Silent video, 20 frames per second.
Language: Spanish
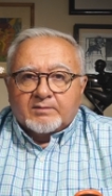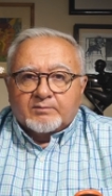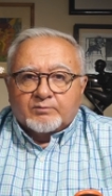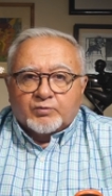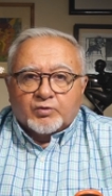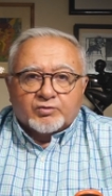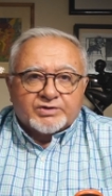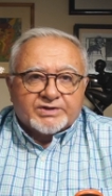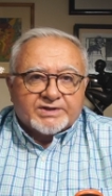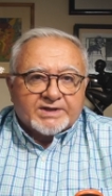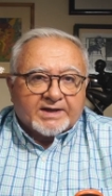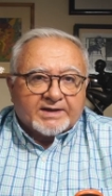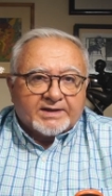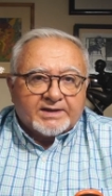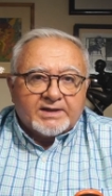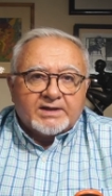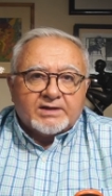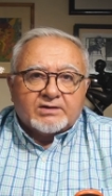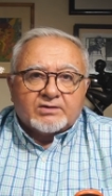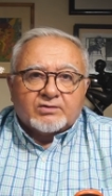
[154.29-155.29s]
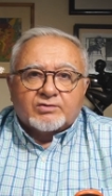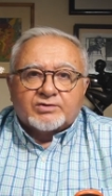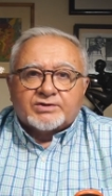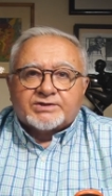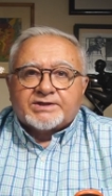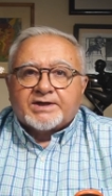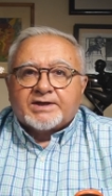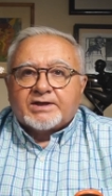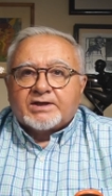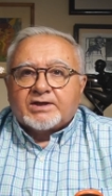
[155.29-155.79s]
Bourgerie
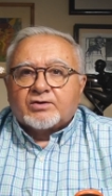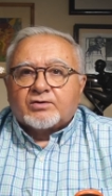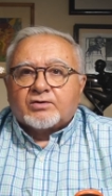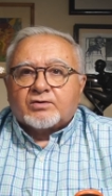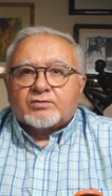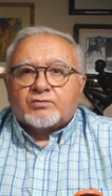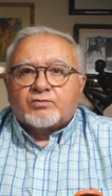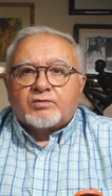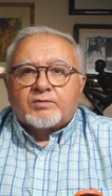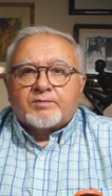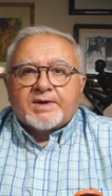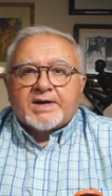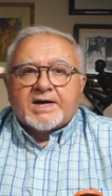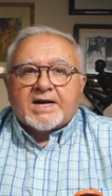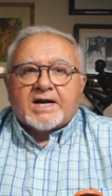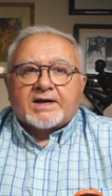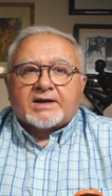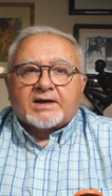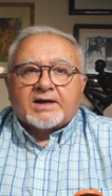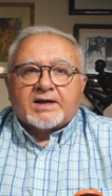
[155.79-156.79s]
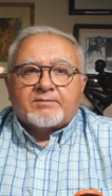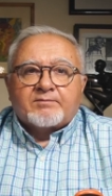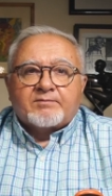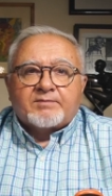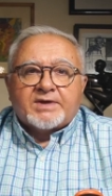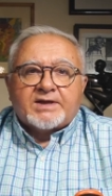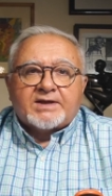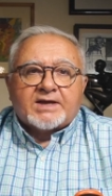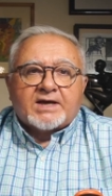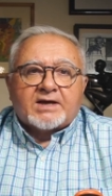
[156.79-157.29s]
consiguió culminar
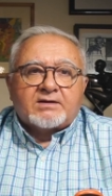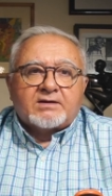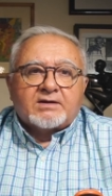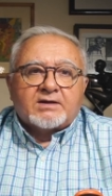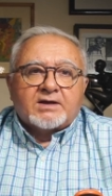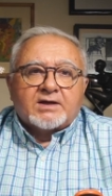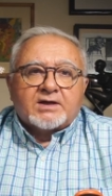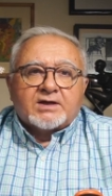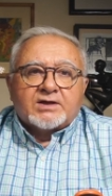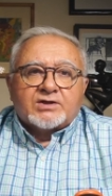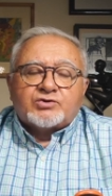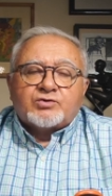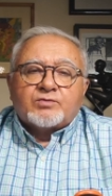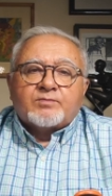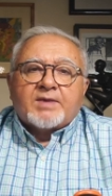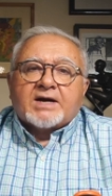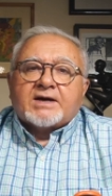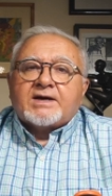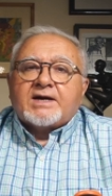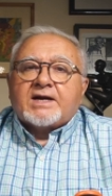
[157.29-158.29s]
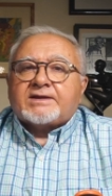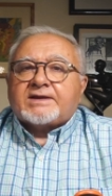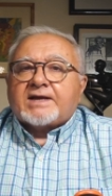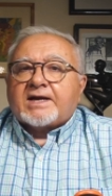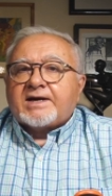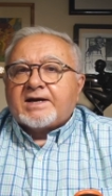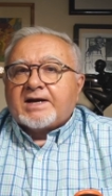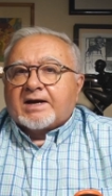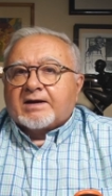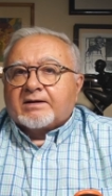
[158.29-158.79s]
en vida su magna
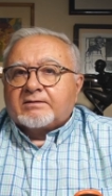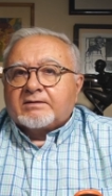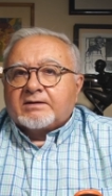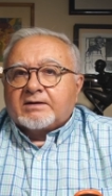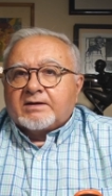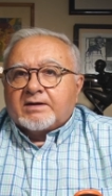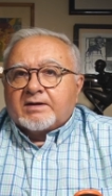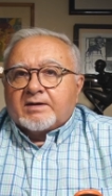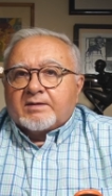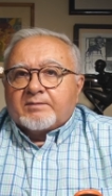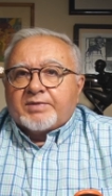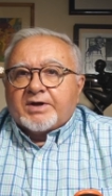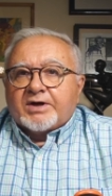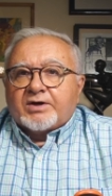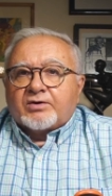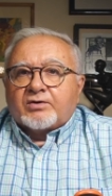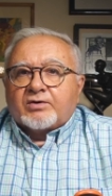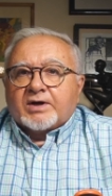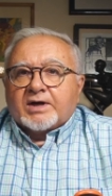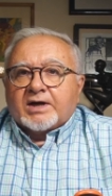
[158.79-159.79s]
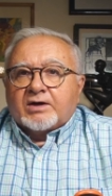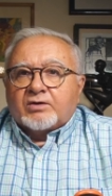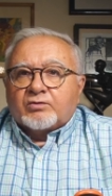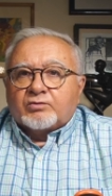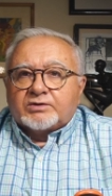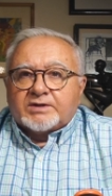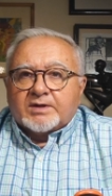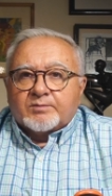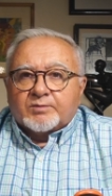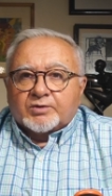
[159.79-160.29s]
tarea pero el
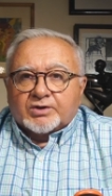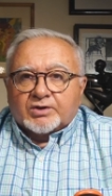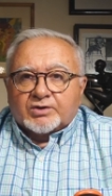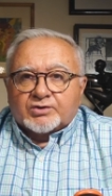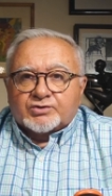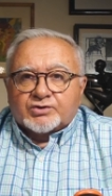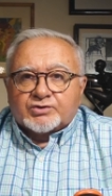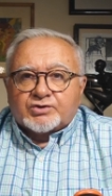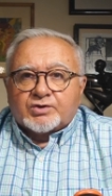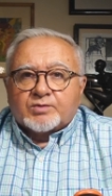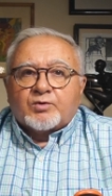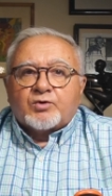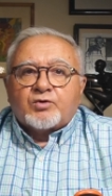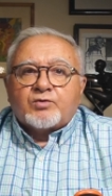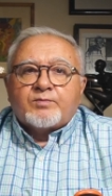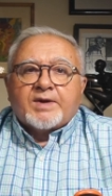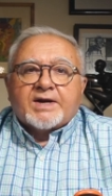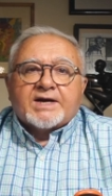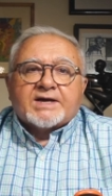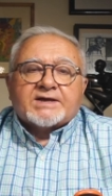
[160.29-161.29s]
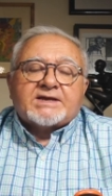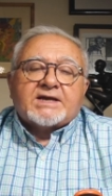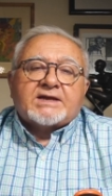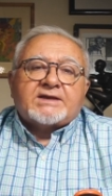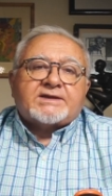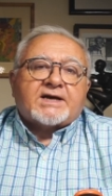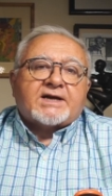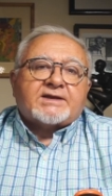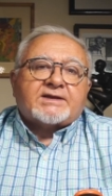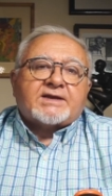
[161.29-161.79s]
último de los ocho volúmenes
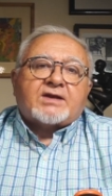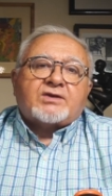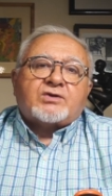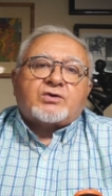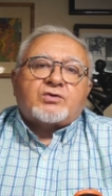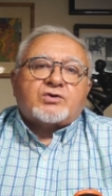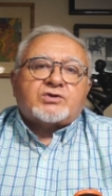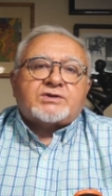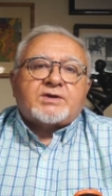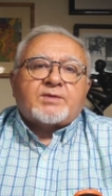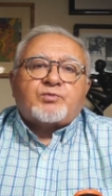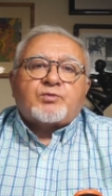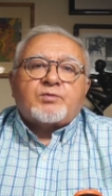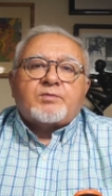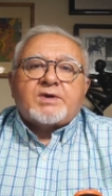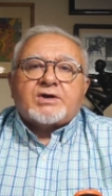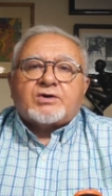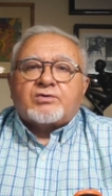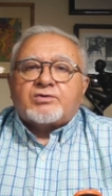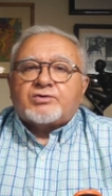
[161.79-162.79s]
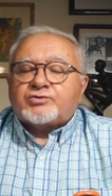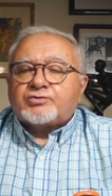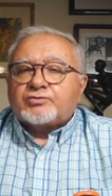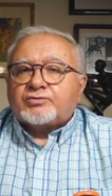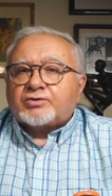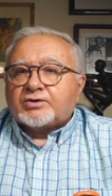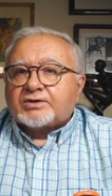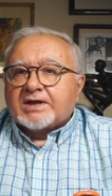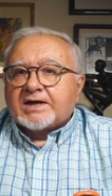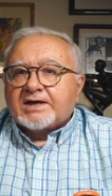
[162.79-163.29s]
del tratado no se publicó en su
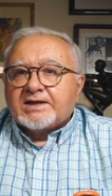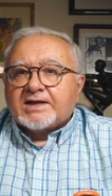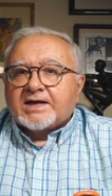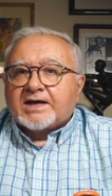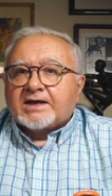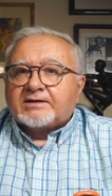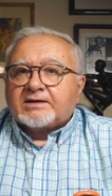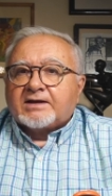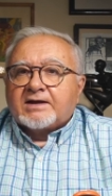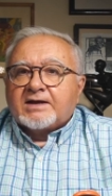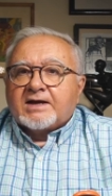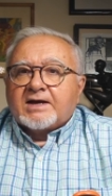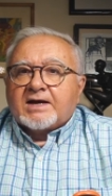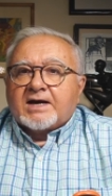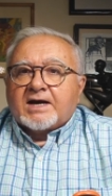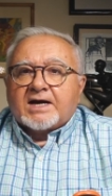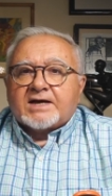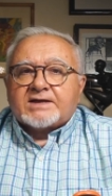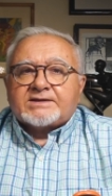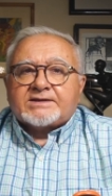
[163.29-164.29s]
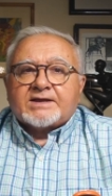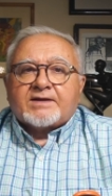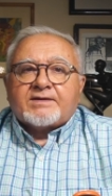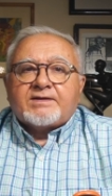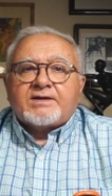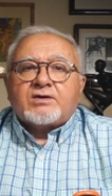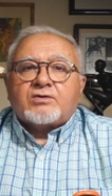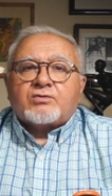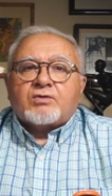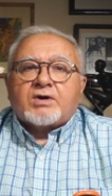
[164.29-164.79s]
totalidad hasta
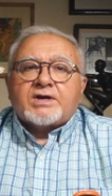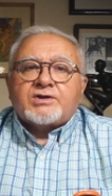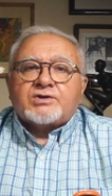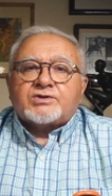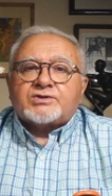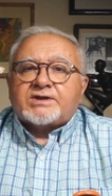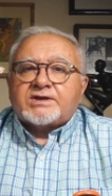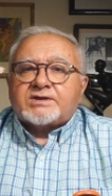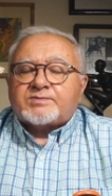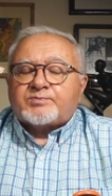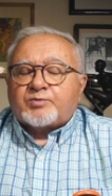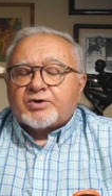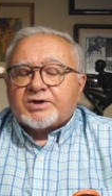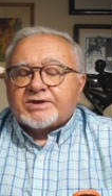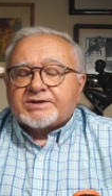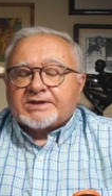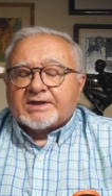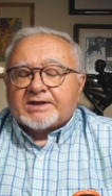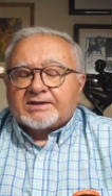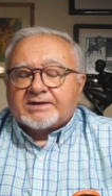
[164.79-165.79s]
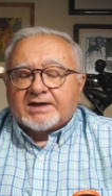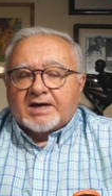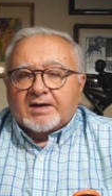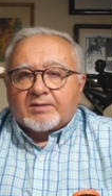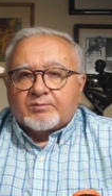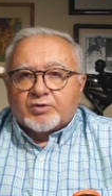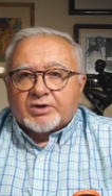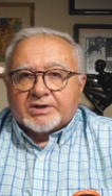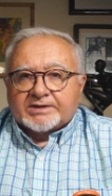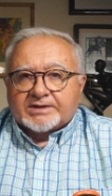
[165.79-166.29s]
cinco años después de
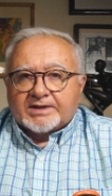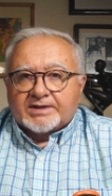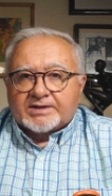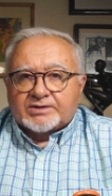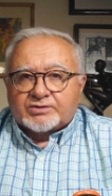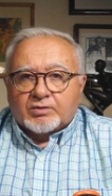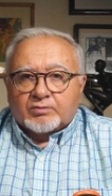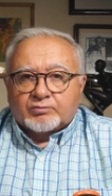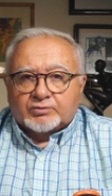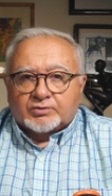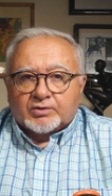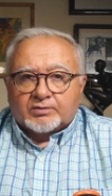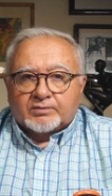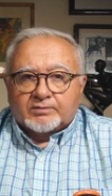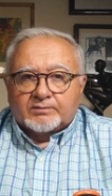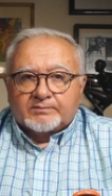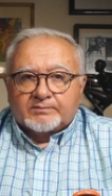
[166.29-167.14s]
la muerte de su autor.